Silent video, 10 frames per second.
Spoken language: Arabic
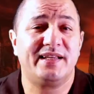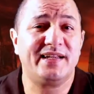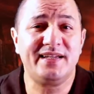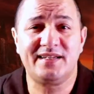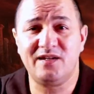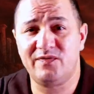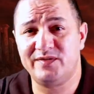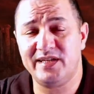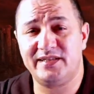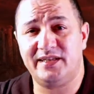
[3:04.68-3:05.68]
غير
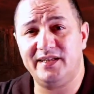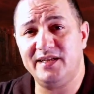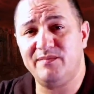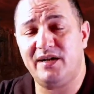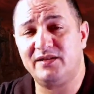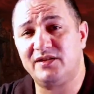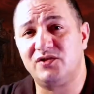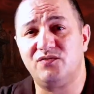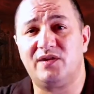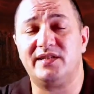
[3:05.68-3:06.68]
تلفتات عليه ما عرفت
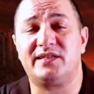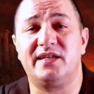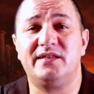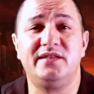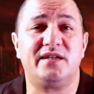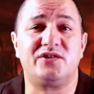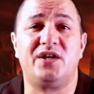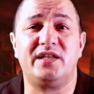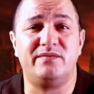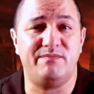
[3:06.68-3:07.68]
شنو كانت كدير
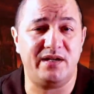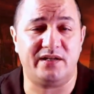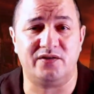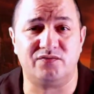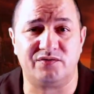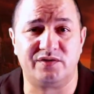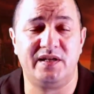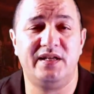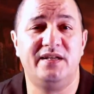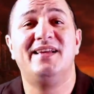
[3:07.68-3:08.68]
رجعات ما لقاتوش
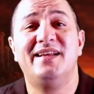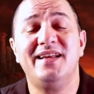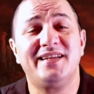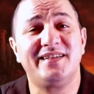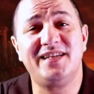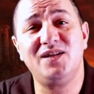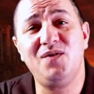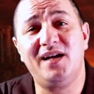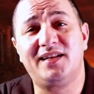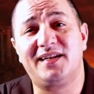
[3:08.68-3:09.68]
لكن كاينه
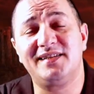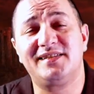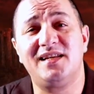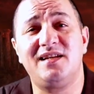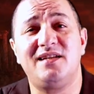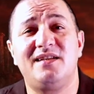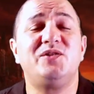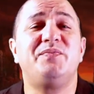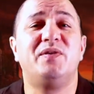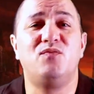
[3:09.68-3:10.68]
واحد القصه
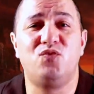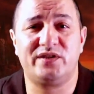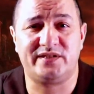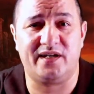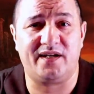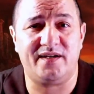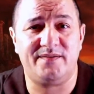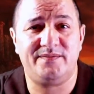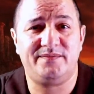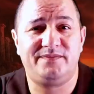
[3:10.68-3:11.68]
شبه موثقه
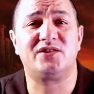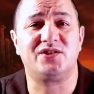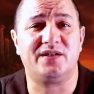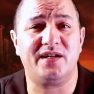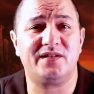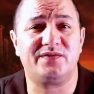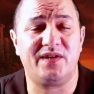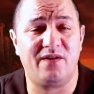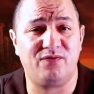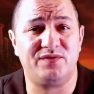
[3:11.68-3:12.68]
كانت شهرات
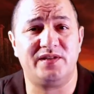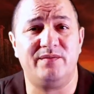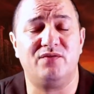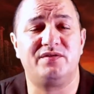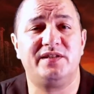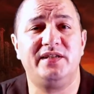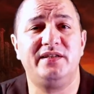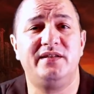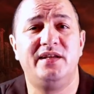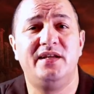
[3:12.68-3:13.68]
في
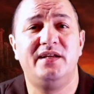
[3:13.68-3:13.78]
1990